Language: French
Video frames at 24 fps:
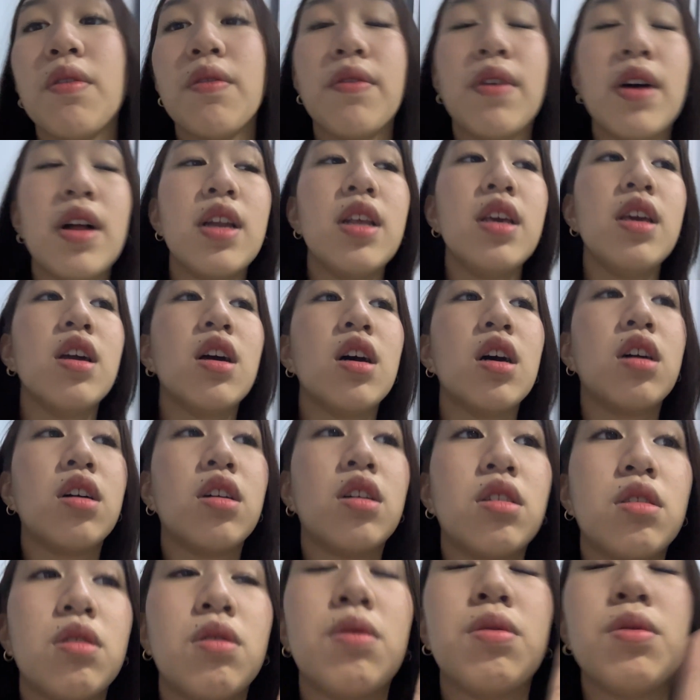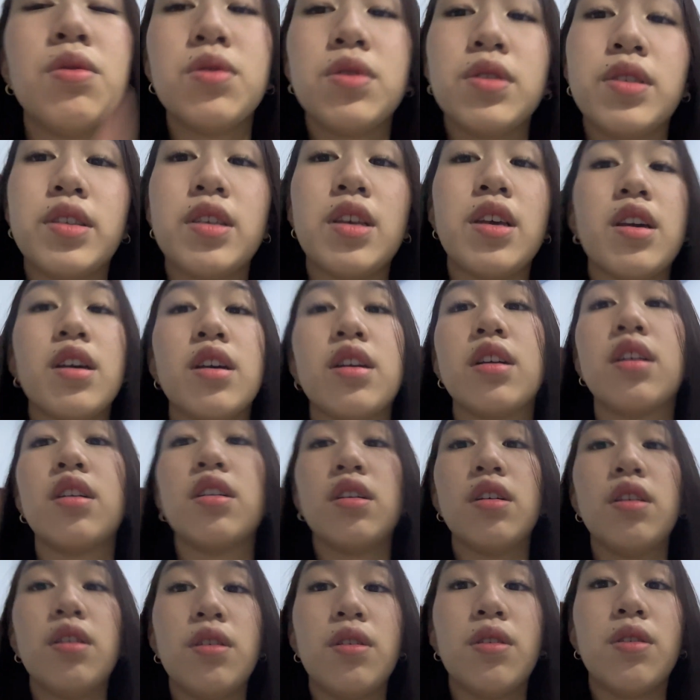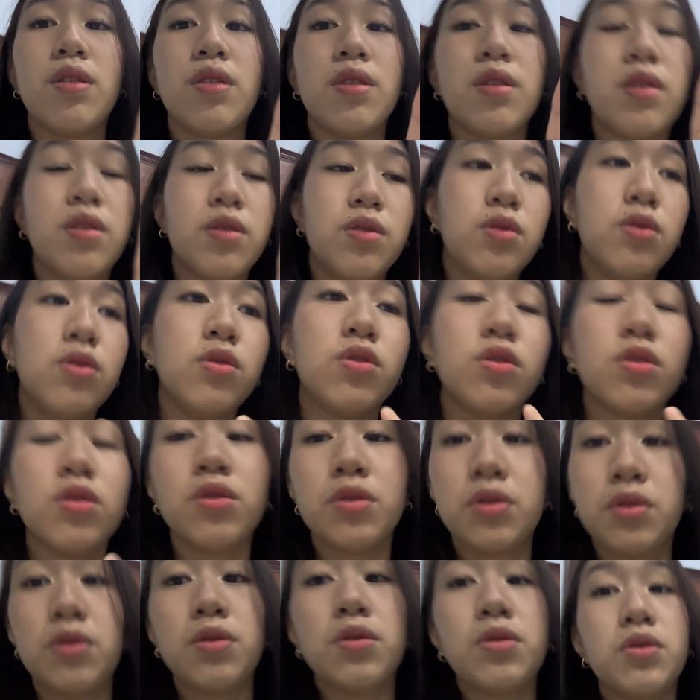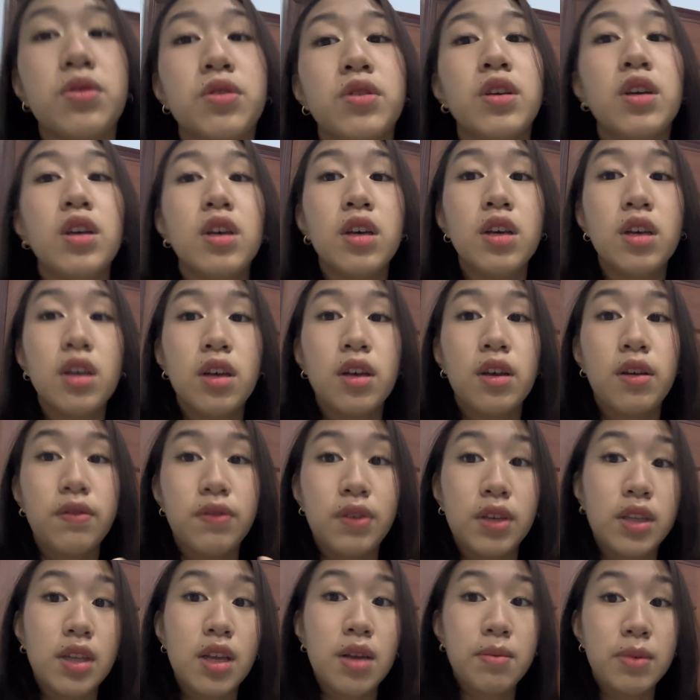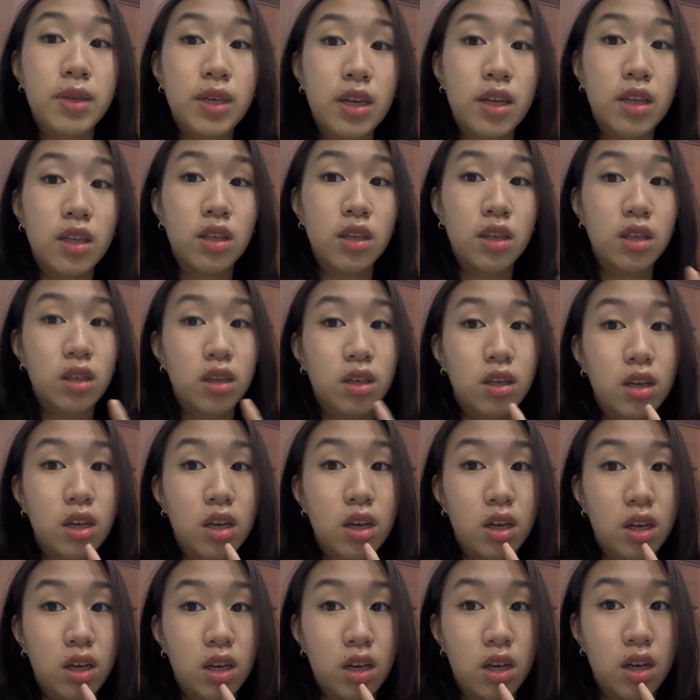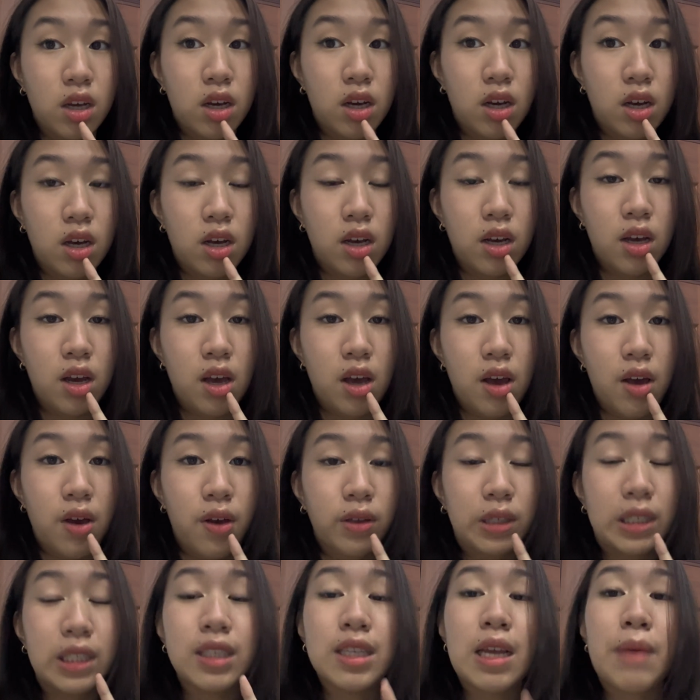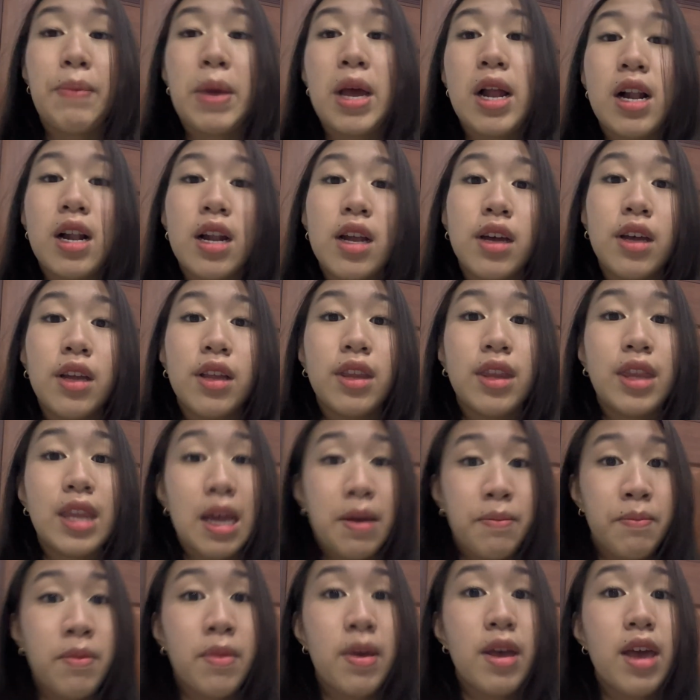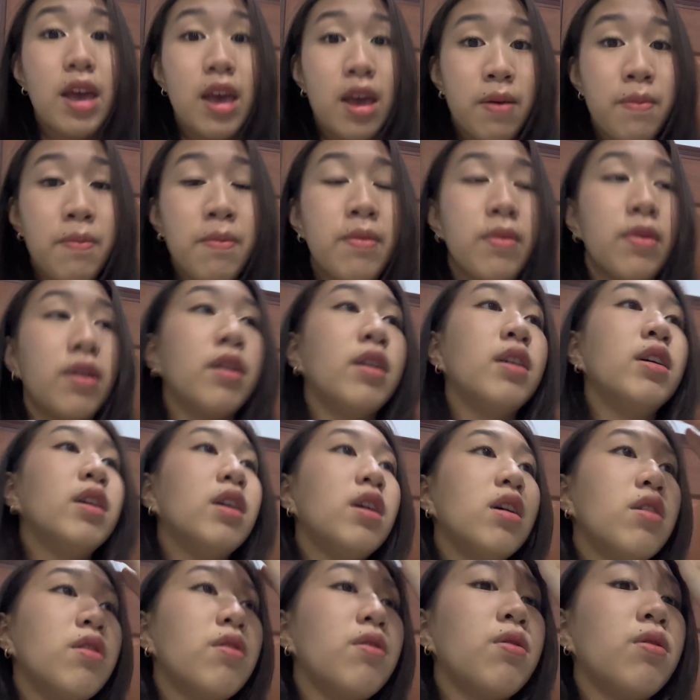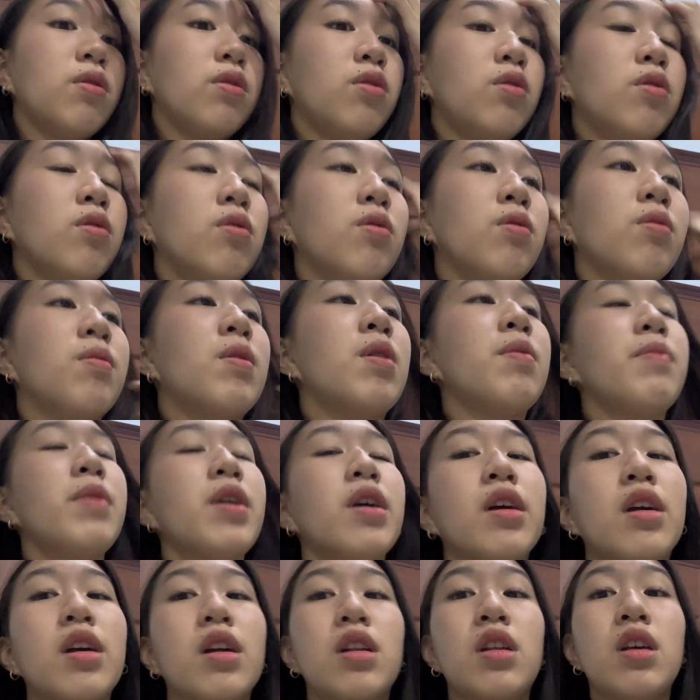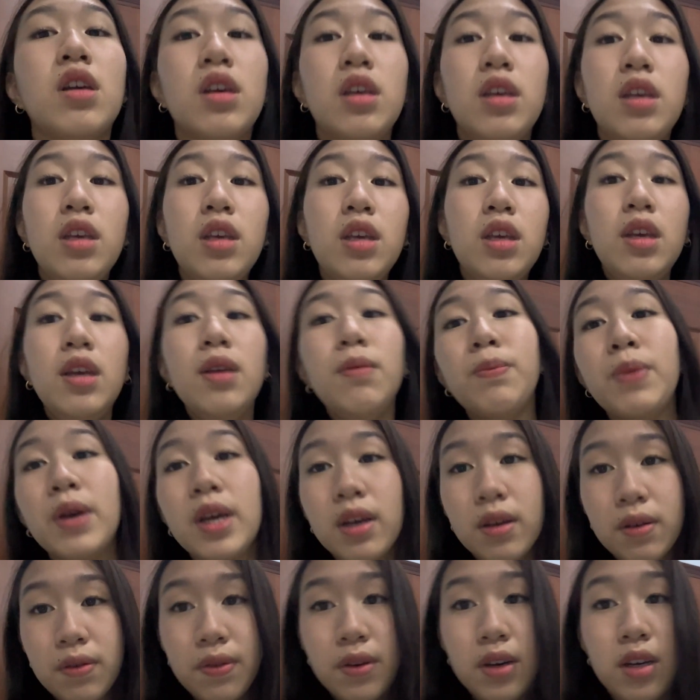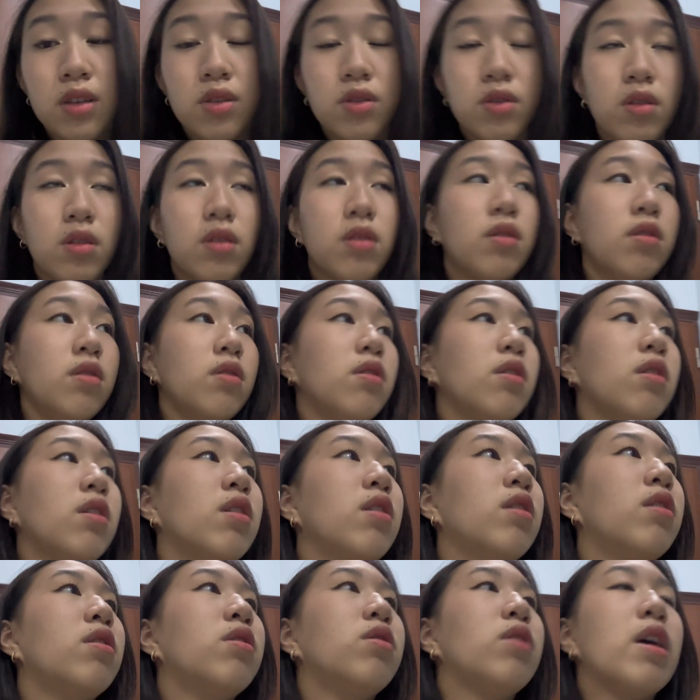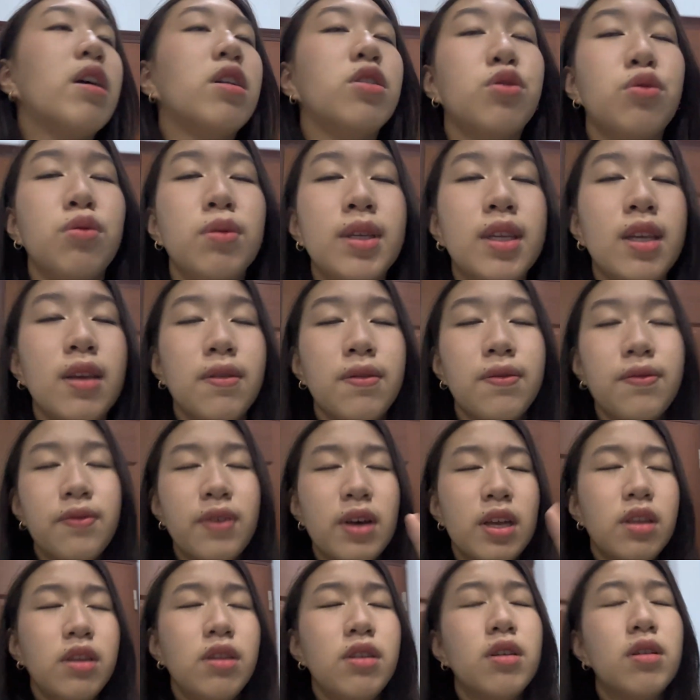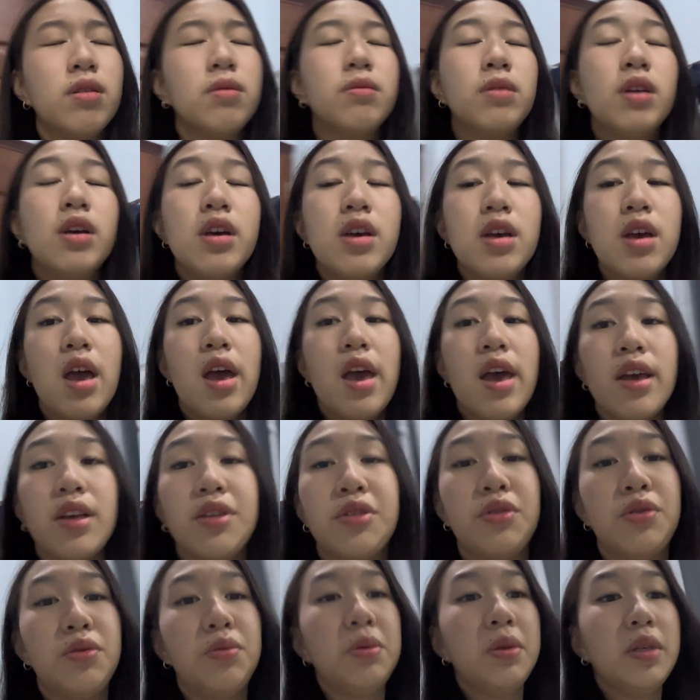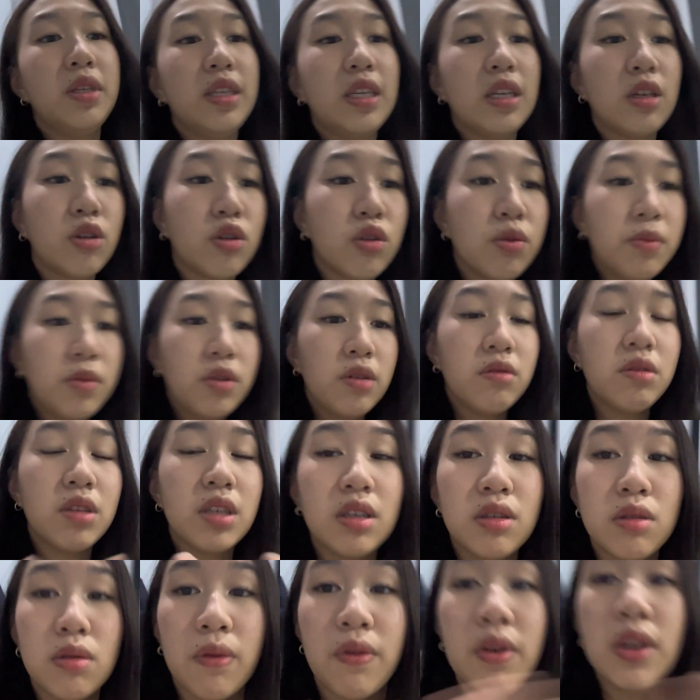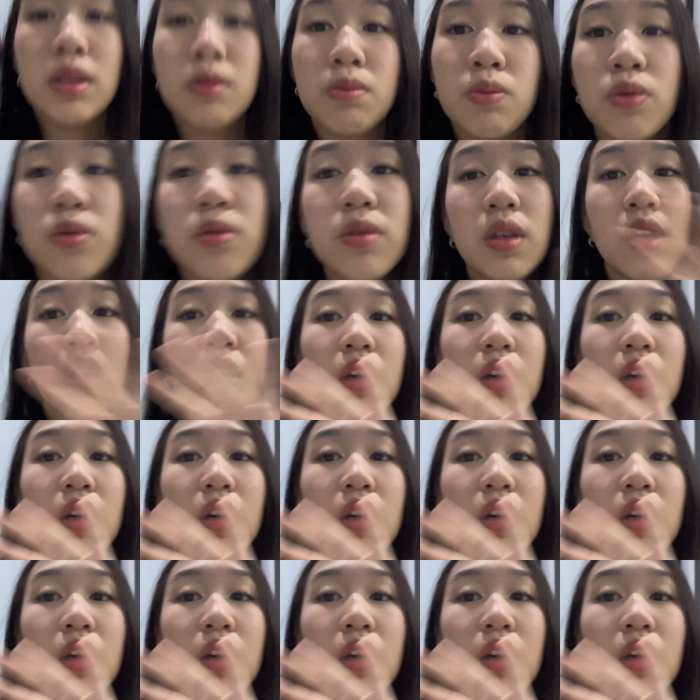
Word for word: va aller à un concert euh, d'une chanteuse vietnamienne euh, qui s'appelle Nam M, euh, que ma mère elle est hyper fan, genre elle, suit des fandoms, elle suit des communautés sur Facebook